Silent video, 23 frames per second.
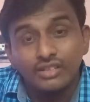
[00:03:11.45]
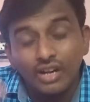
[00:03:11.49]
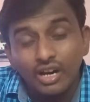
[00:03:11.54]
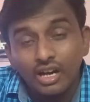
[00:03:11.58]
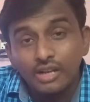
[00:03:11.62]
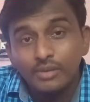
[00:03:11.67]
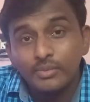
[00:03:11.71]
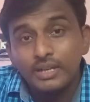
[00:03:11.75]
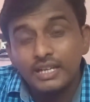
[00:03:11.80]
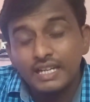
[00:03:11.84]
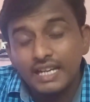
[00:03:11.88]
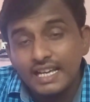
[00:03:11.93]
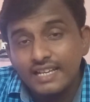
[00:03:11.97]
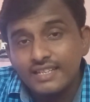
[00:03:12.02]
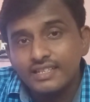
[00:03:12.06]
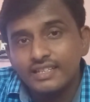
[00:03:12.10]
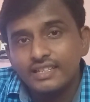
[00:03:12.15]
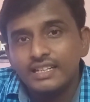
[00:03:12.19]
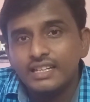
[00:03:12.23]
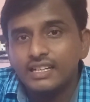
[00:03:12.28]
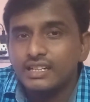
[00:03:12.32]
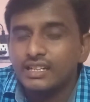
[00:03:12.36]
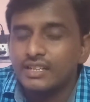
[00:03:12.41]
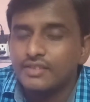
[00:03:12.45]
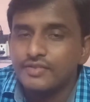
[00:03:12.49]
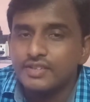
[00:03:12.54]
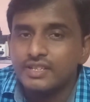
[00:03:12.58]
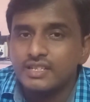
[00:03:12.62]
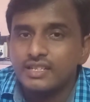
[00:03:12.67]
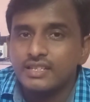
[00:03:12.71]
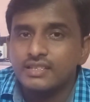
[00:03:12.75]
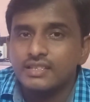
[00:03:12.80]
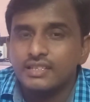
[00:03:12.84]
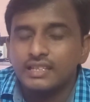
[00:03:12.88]
நார்மல் நேச்சரில் இருக்க
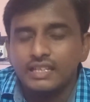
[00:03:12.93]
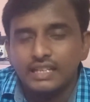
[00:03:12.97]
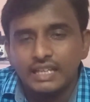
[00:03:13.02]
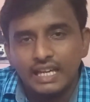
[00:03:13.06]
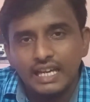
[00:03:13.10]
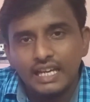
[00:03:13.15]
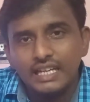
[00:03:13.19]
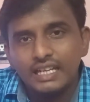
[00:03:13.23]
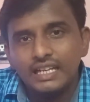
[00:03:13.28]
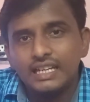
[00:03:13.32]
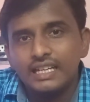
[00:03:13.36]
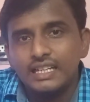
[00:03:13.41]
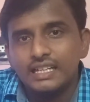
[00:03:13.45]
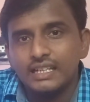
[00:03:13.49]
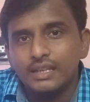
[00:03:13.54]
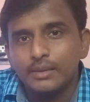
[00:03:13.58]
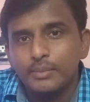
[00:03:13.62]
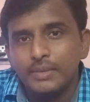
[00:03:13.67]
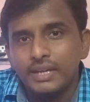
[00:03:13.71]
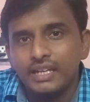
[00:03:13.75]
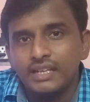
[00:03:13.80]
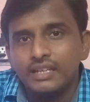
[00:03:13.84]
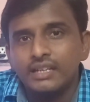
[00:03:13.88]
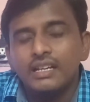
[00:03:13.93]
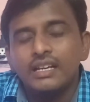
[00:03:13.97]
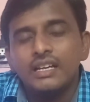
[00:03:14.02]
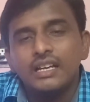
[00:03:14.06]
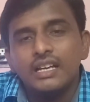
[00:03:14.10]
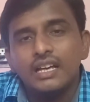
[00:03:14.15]
ஃபிஷ்ஷஸ் ஏரியில் இருக்க மீன்